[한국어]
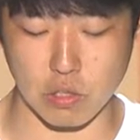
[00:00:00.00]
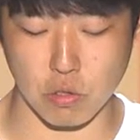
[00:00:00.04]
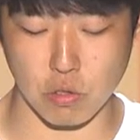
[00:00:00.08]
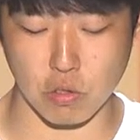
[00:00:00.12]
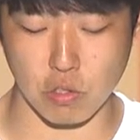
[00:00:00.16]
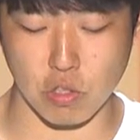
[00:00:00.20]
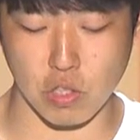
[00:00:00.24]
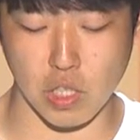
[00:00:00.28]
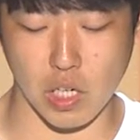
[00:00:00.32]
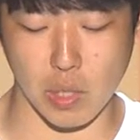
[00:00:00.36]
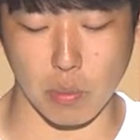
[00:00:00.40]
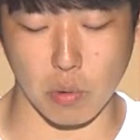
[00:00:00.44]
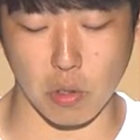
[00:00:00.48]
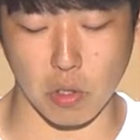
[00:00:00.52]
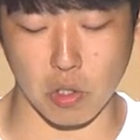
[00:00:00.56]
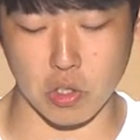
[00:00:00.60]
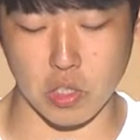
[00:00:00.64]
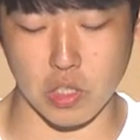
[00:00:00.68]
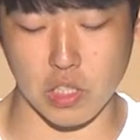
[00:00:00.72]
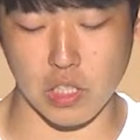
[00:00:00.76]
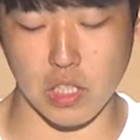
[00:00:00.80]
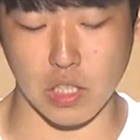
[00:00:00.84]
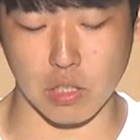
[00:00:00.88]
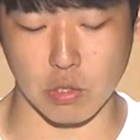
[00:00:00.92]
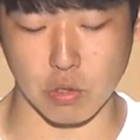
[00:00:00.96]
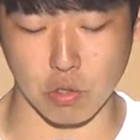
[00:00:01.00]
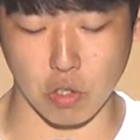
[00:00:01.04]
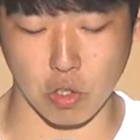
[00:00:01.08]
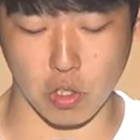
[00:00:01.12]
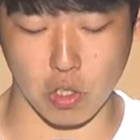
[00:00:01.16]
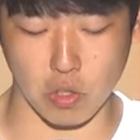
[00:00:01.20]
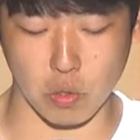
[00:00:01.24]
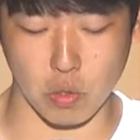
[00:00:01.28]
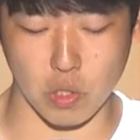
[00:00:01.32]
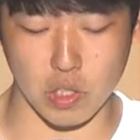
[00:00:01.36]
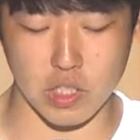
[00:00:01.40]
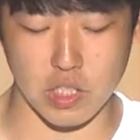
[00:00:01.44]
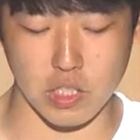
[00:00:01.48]
친구들과 멀어질까
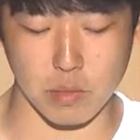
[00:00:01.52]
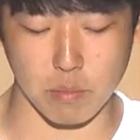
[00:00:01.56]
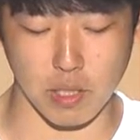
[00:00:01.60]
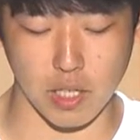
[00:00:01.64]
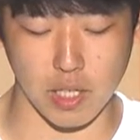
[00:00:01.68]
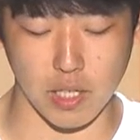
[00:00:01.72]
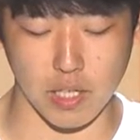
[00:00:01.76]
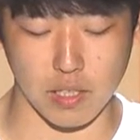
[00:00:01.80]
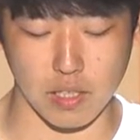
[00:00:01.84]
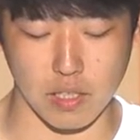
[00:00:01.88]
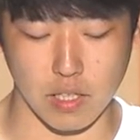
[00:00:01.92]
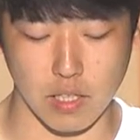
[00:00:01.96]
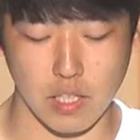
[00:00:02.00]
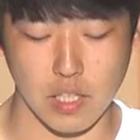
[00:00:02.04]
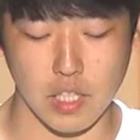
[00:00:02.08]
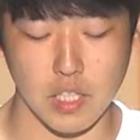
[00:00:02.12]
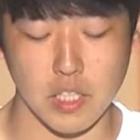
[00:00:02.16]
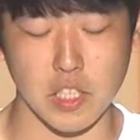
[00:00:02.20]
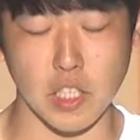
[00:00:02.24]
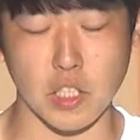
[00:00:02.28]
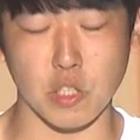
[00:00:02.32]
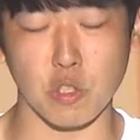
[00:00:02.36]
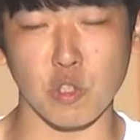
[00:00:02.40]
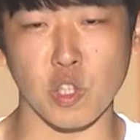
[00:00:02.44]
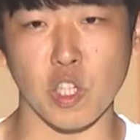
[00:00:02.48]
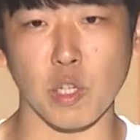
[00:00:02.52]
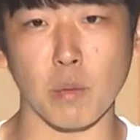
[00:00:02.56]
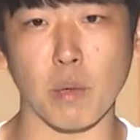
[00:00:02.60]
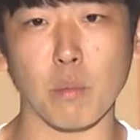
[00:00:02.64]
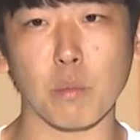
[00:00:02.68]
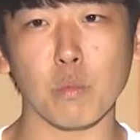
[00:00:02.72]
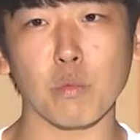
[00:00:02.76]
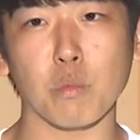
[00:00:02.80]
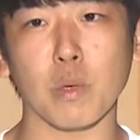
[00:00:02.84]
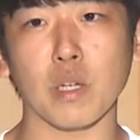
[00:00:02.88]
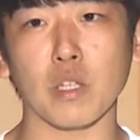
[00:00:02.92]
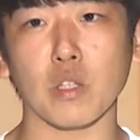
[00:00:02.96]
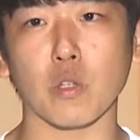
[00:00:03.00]
두렵기도 했지만 예수님
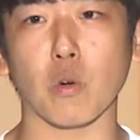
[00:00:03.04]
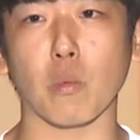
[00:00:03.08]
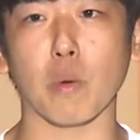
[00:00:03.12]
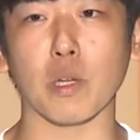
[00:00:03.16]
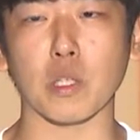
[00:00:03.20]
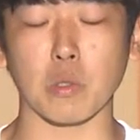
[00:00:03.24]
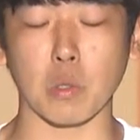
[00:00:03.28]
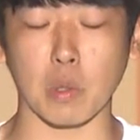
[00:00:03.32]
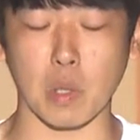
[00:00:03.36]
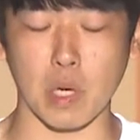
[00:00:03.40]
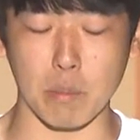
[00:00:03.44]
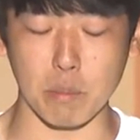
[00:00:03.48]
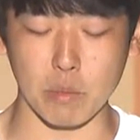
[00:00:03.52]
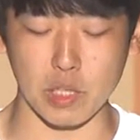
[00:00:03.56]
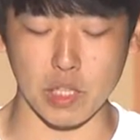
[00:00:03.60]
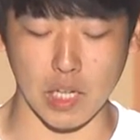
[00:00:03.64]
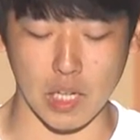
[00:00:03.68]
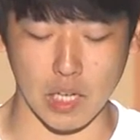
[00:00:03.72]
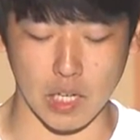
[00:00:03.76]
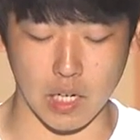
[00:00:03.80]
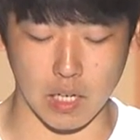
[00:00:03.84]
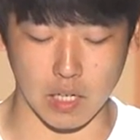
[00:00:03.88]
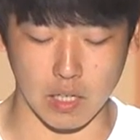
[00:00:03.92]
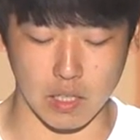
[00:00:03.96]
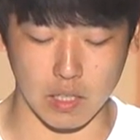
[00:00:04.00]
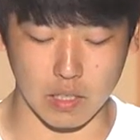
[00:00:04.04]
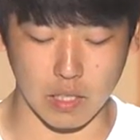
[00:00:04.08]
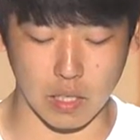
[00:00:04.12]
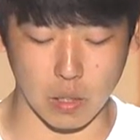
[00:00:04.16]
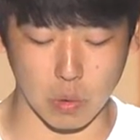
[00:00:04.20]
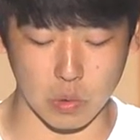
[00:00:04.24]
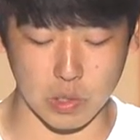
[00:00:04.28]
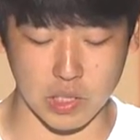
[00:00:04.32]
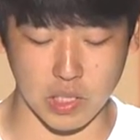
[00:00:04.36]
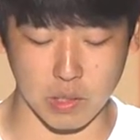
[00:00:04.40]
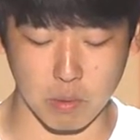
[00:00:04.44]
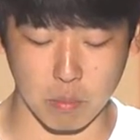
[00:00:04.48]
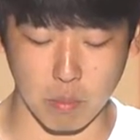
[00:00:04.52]
한 분만으로
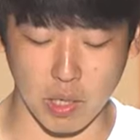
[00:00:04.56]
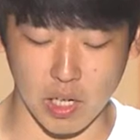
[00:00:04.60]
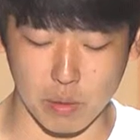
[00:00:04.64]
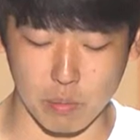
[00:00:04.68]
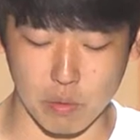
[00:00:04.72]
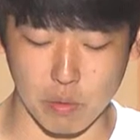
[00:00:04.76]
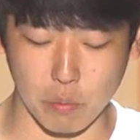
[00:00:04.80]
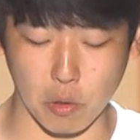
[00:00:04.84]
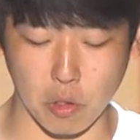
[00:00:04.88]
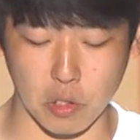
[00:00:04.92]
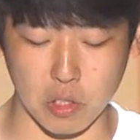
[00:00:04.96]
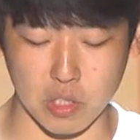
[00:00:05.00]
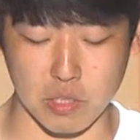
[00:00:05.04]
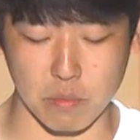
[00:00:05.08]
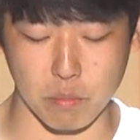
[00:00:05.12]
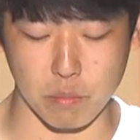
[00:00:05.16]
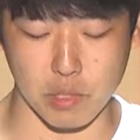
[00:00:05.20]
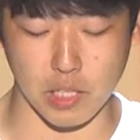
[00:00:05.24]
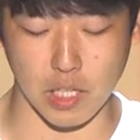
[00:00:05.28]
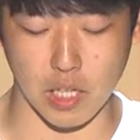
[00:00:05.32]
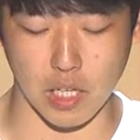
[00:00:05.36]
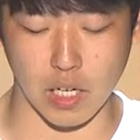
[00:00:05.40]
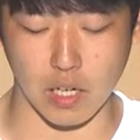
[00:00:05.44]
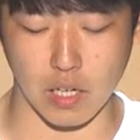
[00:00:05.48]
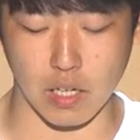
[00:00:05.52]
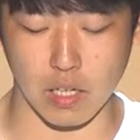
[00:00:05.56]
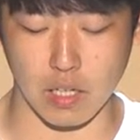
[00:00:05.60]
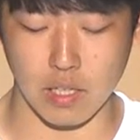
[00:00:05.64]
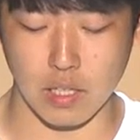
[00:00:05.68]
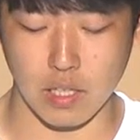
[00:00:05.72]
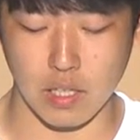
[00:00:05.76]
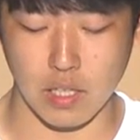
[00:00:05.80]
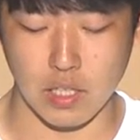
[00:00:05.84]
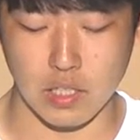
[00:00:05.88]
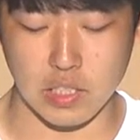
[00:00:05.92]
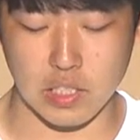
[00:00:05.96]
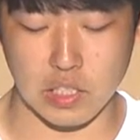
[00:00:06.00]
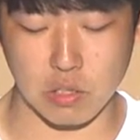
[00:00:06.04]
만족합니다라고 마음을 먹었습니다.
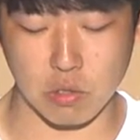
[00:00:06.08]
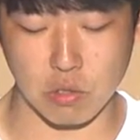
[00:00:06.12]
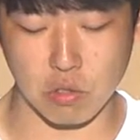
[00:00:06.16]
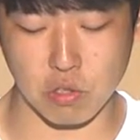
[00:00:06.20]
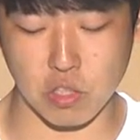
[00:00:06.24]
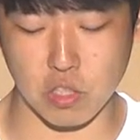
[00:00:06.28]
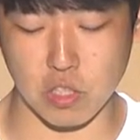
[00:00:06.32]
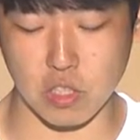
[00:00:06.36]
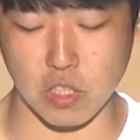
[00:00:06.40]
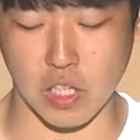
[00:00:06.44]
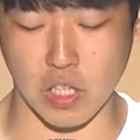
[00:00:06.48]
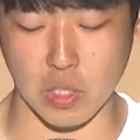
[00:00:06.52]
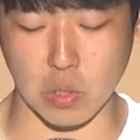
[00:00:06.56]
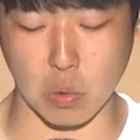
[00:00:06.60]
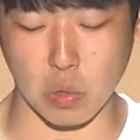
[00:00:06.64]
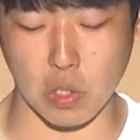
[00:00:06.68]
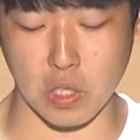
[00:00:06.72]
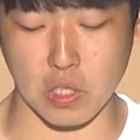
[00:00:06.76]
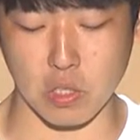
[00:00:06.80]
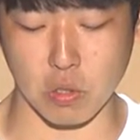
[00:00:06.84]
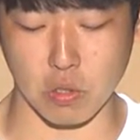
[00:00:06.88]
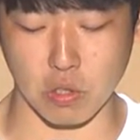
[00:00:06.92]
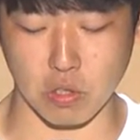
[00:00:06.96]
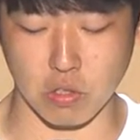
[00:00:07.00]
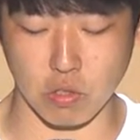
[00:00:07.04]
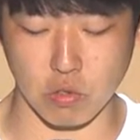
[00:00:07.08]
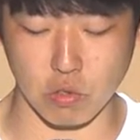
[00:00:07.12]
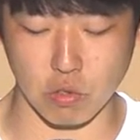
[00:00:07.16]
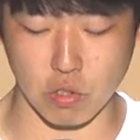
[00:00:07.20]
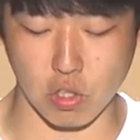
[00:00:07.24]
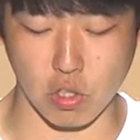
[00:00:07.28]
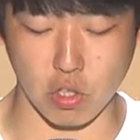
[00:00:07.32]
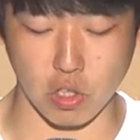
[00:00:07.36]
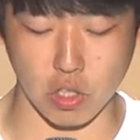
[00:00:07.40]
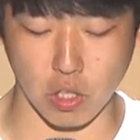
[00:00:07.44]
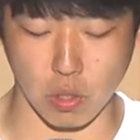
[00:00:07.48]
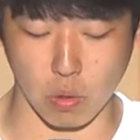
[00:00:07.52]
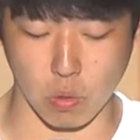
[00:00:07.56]
친구들은 계속해서
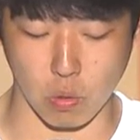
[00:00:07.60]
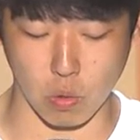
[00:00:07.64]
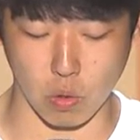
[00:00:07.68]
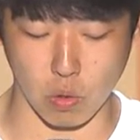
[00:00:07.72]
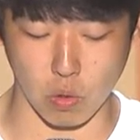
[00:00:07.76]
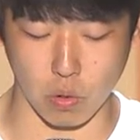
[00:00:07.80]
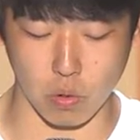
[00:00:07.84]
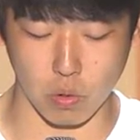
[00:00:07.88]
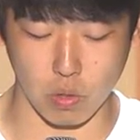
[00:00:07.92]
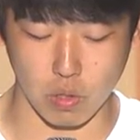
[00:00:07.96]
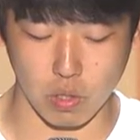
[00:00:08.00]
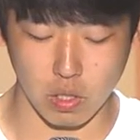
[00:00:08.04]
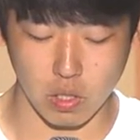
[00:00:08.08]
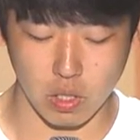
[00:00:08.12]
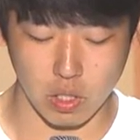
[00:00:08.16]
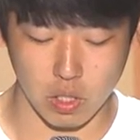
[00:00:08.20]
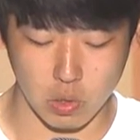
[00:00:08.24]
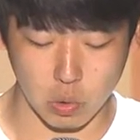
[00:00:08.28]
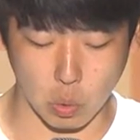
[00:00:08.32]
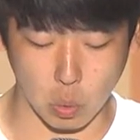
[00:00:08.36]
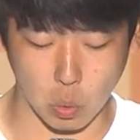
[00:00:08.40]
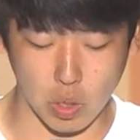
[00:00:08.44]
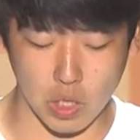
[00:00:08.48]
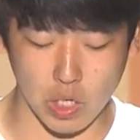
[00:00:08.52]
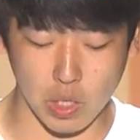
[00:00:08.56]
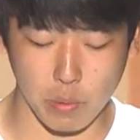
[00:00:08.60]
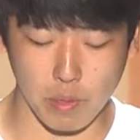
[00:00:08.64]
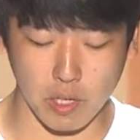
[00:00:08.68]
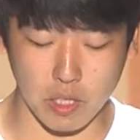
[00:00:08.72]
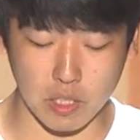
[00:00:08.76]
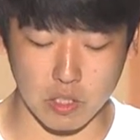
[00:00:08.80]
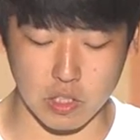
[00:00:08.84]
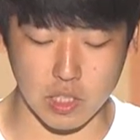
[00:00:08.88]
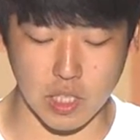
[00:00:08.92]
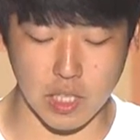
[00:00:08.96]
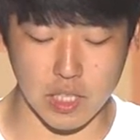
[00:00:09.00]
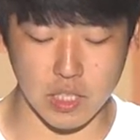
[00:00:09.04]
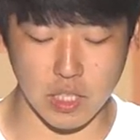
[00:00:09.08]
술을 권했고 동아리
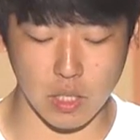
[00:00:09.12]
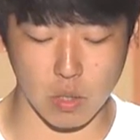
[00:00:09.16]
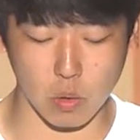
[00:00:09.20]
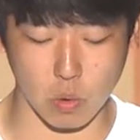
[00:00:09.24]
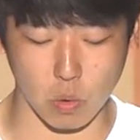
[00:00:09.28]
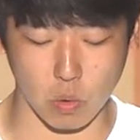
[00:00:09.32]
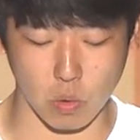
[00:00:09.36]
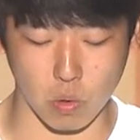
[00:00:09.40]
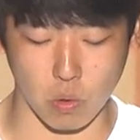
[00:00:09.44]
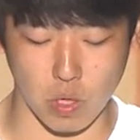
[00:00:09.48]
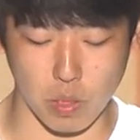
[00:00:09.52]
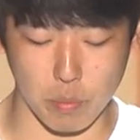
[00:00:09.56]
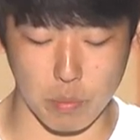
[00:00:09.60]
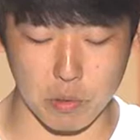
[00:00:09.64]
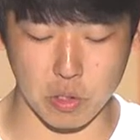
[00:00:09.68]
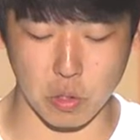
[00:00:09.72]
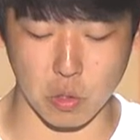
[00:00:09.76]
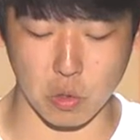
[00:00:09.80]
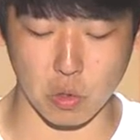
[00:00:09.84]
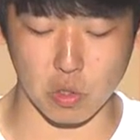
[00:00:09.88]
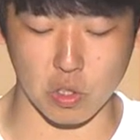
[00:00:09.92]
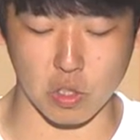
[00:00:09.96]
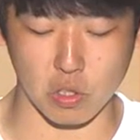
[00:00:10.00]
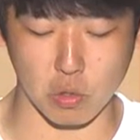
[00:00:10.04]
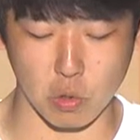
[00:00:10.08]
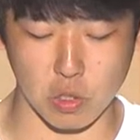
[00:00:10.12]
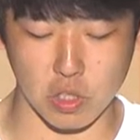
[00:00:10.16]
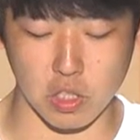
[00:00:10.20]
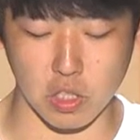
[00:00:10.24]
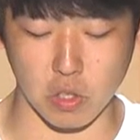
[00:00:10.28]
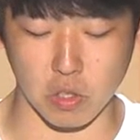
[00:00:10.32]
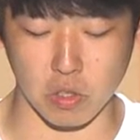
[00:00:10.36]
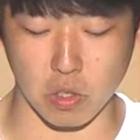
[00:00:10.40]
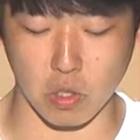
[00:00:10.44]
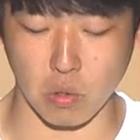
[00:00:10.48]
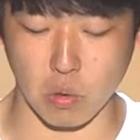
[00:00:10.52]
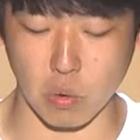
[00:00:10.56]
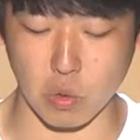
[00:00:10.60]
방에서 사냐고 하면서도 그곳이
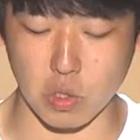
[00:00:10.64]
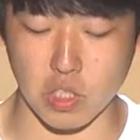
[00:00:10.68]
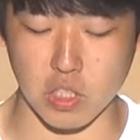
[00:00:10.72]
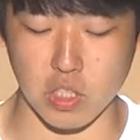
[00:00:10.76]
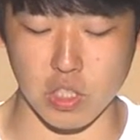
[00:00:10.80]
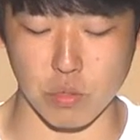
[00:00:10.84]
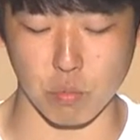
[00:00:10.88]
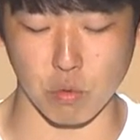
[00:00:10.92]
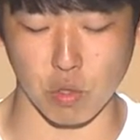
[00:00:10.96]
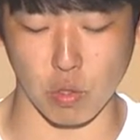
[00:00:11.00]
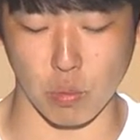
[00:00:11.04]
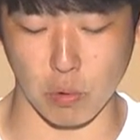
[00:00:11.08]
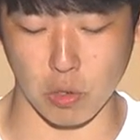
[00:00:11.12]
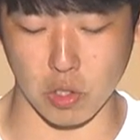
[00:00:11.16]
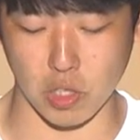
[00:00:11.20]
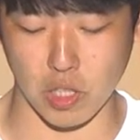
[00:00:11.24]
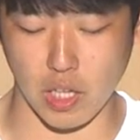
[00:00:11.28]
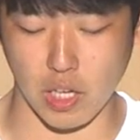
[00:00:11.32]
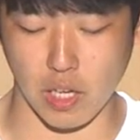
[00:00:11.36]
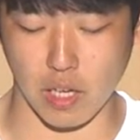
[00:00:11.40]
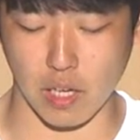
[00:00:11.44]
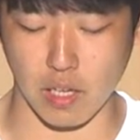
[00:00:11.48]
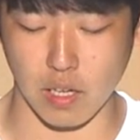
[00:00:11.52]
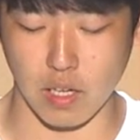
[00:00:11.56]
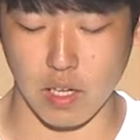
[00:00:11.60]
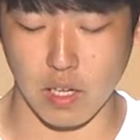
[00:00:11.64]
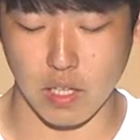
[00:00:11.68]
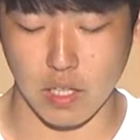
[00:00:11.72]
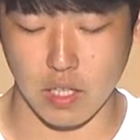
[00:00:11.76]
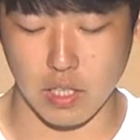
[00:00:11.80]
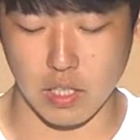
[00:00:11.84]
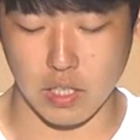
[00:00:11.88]
어떤 곳인지 물어볼 때